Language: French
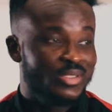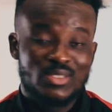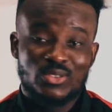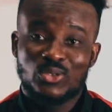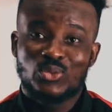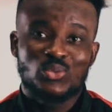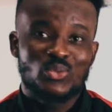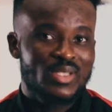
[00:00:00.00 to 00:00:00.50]

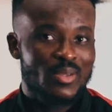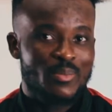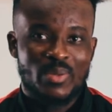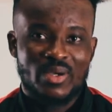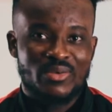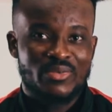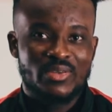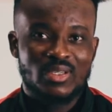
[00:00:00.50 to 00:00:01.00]
disant tout est
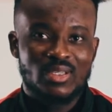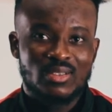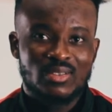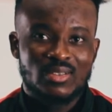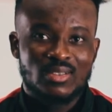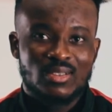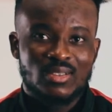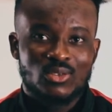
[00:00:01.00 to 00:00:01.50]
parfait,
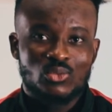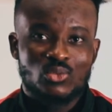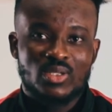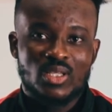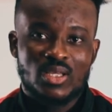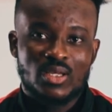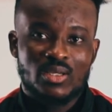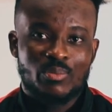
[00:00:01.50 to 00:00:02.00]
tout
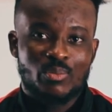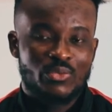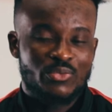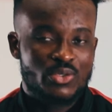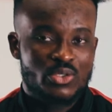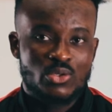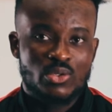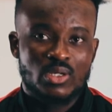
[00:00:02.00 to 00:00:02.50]
est
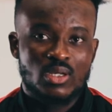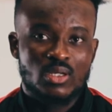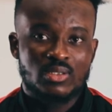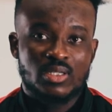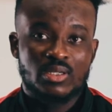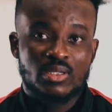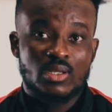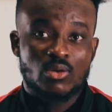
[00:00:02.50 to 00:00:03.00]
professionnel,
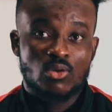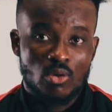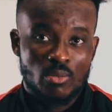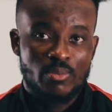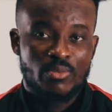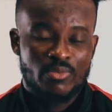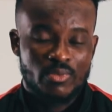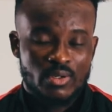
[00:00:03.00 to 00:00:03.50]
c'est un club
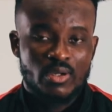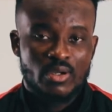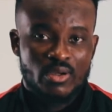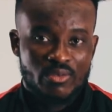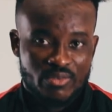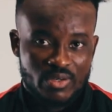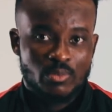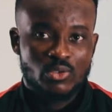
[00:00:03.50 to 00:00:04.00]

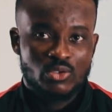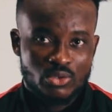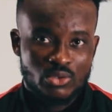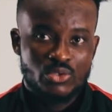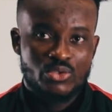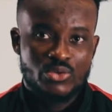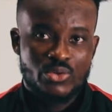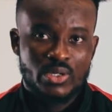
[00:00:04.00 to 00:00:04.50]
vraiment
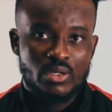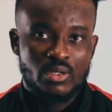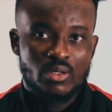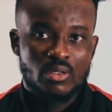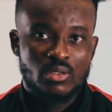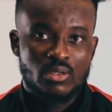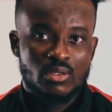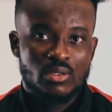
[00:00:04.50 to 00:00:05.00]
structuré,
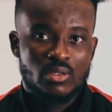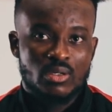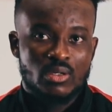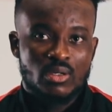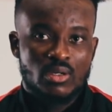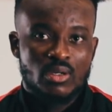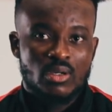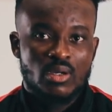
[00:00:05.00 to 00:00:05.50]

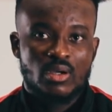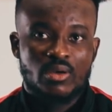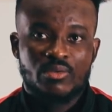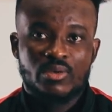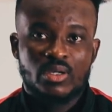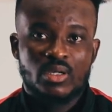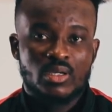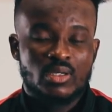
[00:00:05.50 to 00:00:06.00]

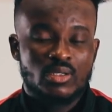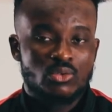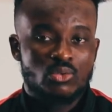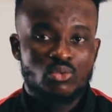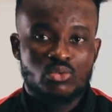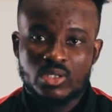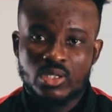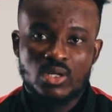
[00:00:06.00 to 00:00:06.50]
avec
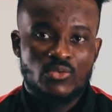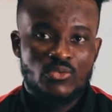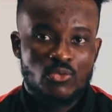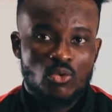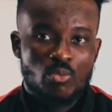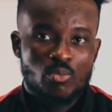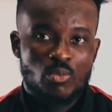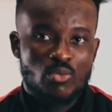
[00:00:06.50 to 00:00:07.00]
tout ce qu'il
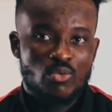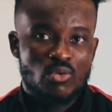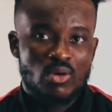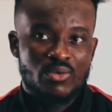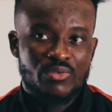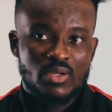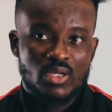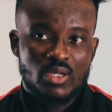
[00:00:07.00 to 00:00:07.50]
faut pour
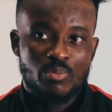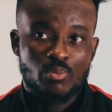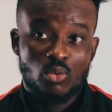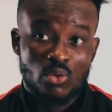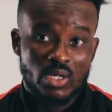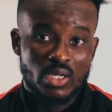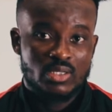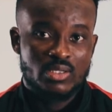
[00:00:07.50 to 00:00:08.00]
pouvoir faire
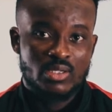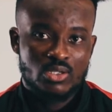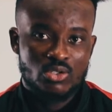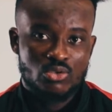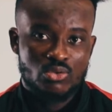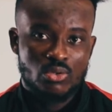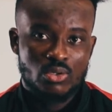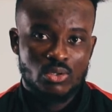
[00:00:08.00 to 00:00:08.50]
progresser un
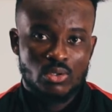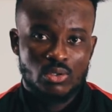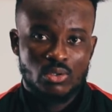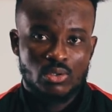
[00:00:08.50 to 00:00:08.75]
joueur.